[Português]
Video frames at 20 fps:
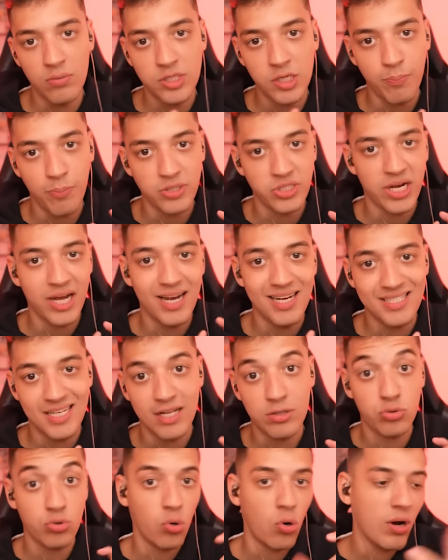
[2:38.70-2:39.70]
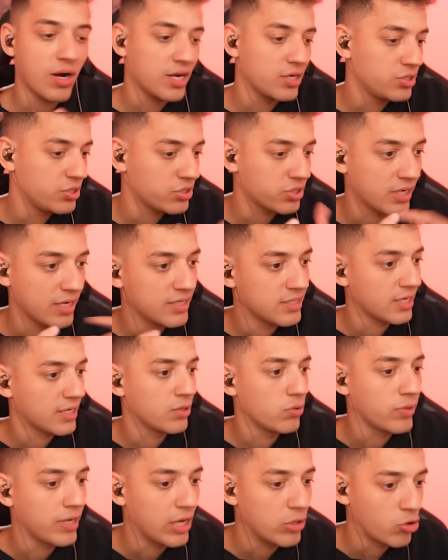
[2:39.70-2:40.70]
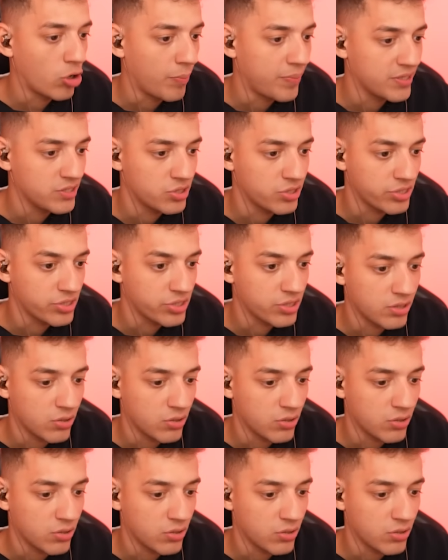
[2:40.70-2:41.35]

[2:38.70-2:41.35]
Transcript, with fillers: onde você pode realizar a troca de skins aqui do Keydrop, as skins que